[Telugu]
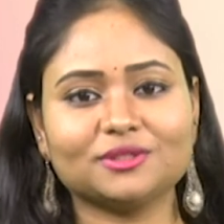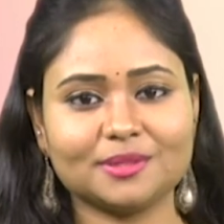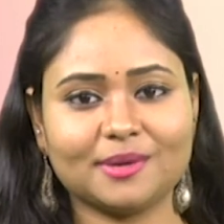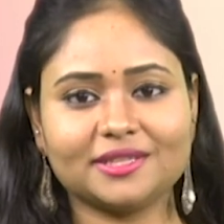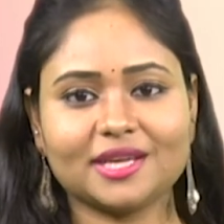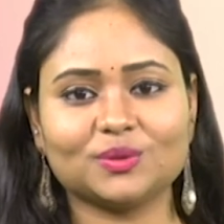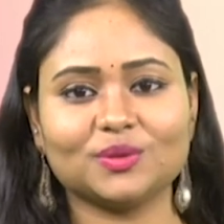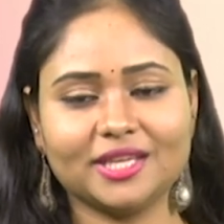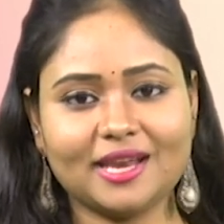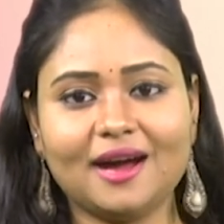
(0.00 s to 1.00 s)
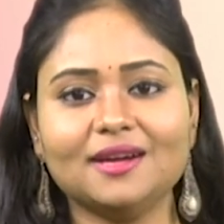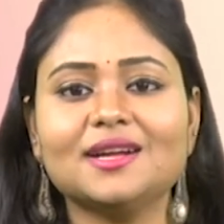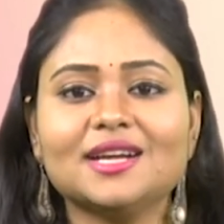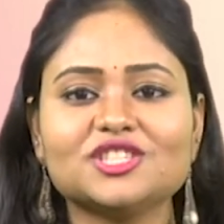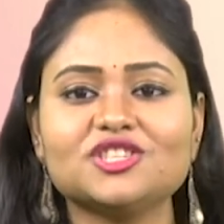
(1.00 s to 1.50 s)
పరవశం అంటారు
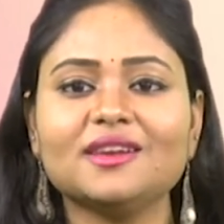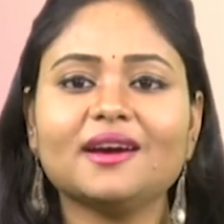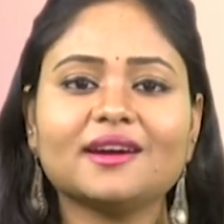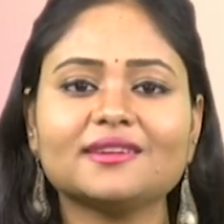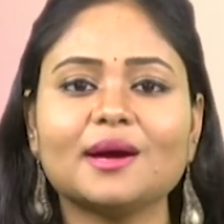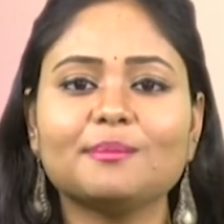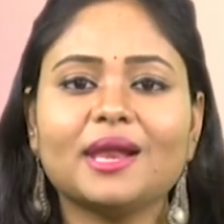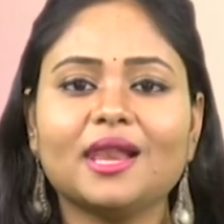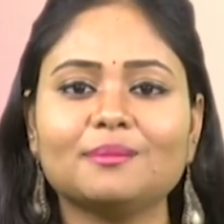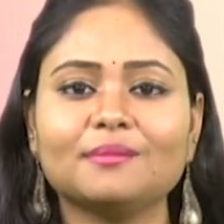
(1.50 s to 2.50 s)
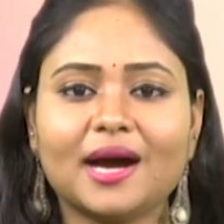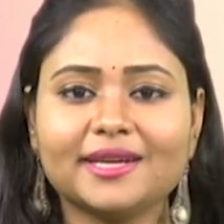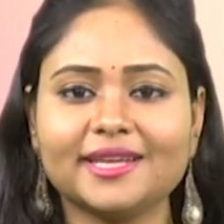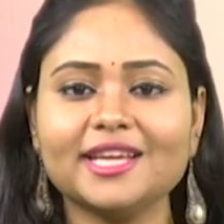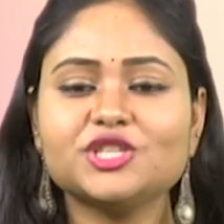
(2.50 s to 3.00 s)
ఇలా జీలకర్ర బెల్లం
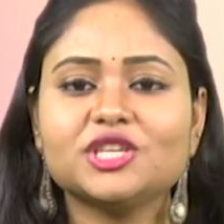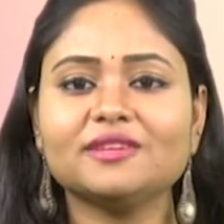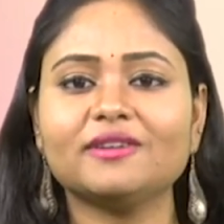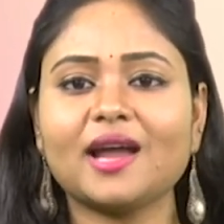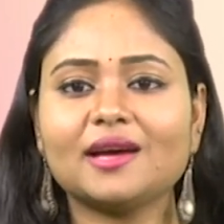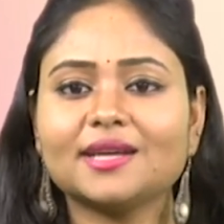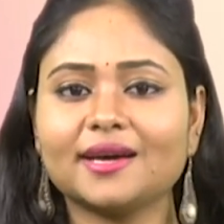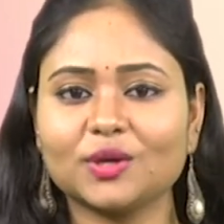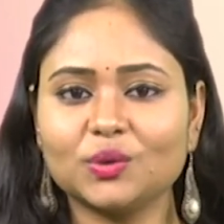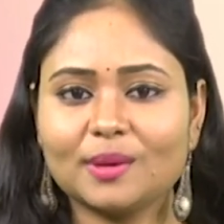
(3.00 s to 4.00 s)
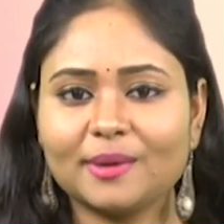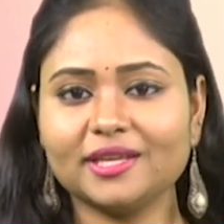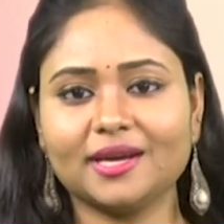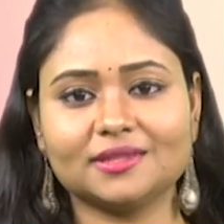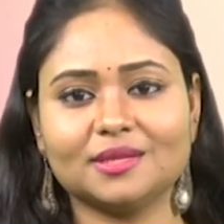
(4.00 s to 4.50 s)
అంటే జీవనాధార
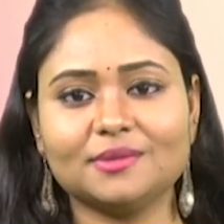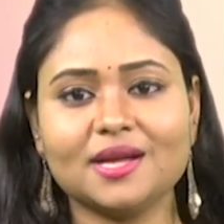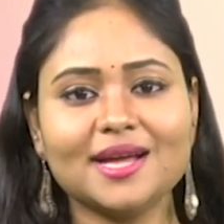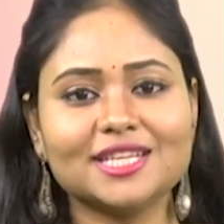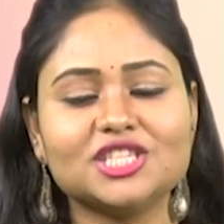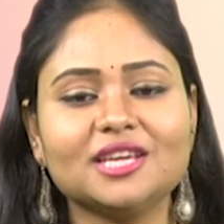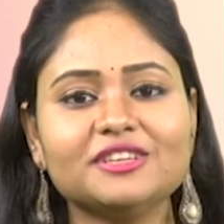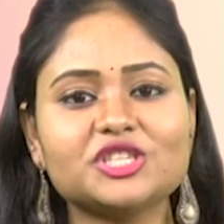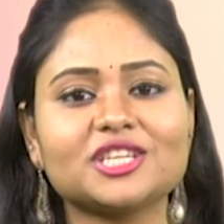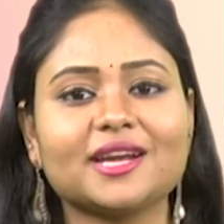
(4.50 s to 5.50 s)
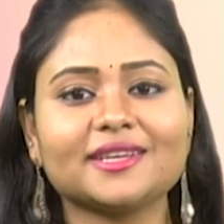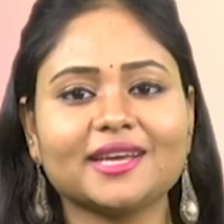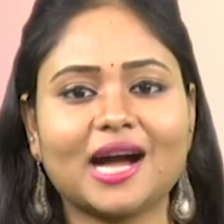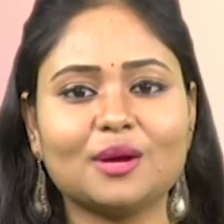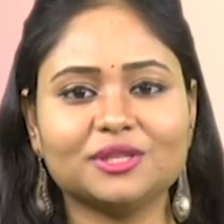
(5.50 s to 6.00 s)
గుణమని అర్థం
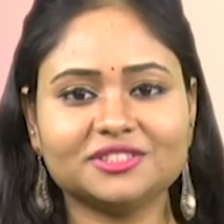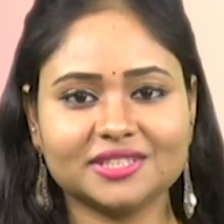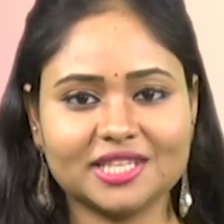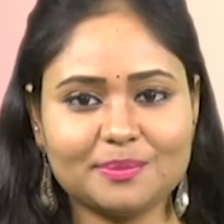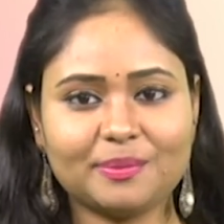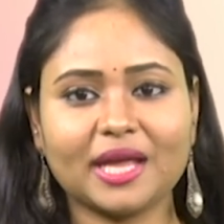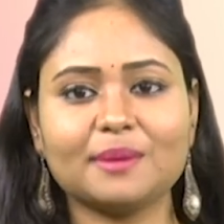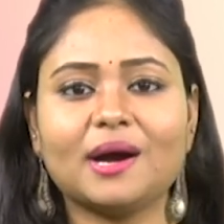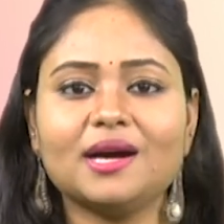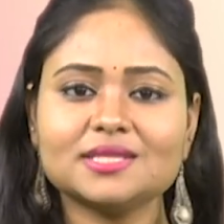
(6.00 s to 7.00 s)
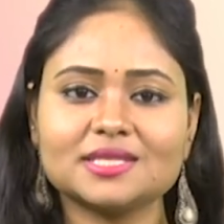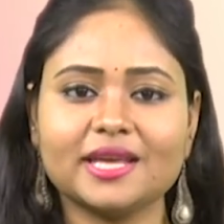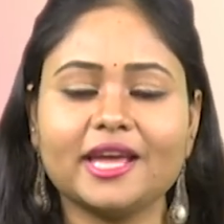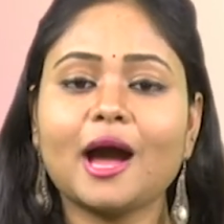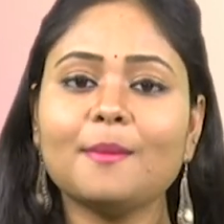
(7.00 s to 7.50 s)
జీవించటానికి కావాల్సింది ప్రేమ
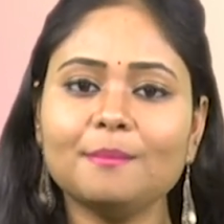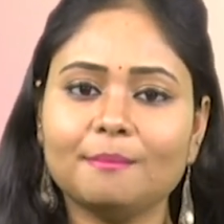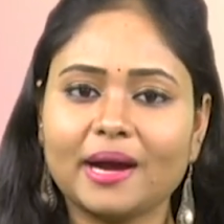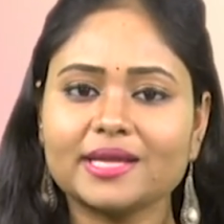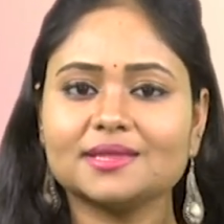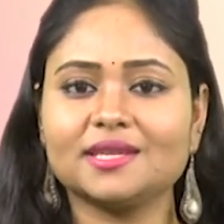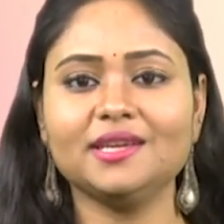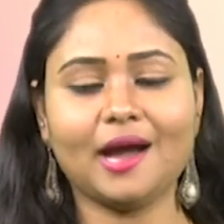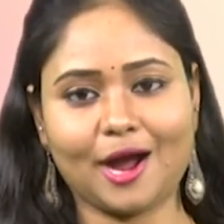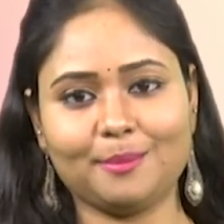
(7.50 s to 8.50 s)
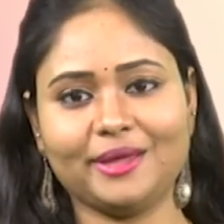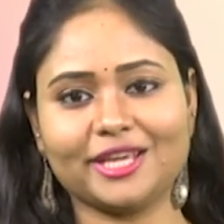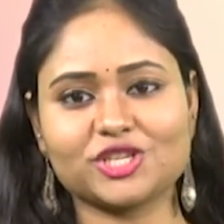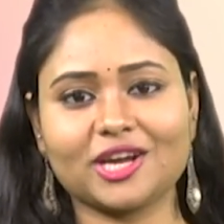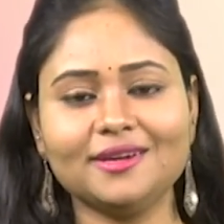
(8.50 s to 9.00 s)
స్నేహం మైత్రి
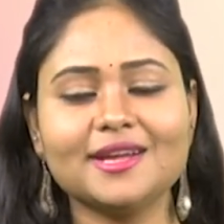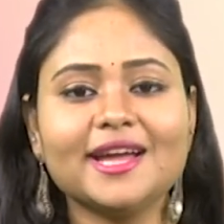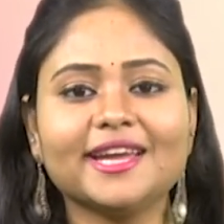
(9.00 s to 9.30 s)
ఆపేక్ష